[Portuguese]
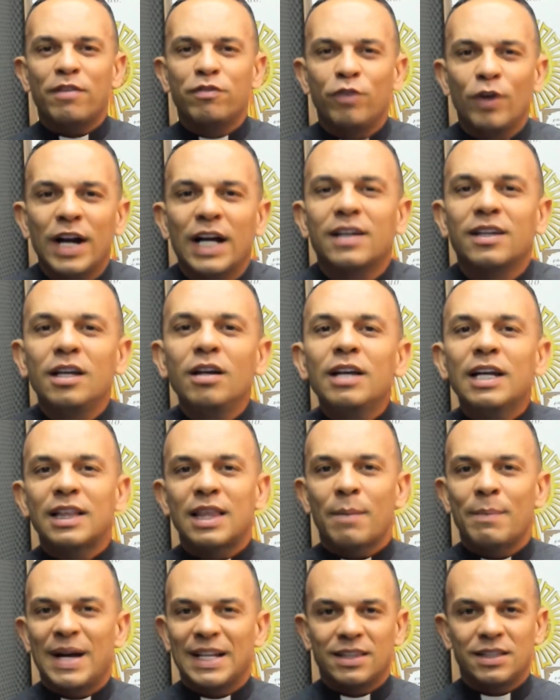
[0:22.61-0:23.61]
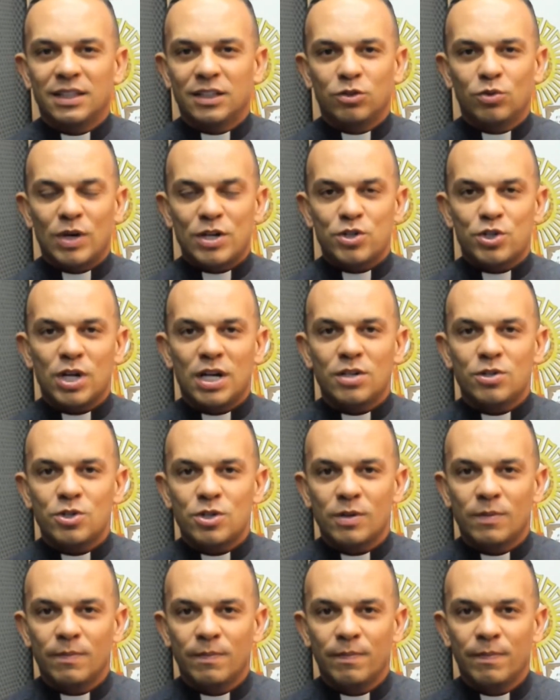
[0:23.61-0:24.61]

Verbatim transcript: fora aquilo que está matando a gente.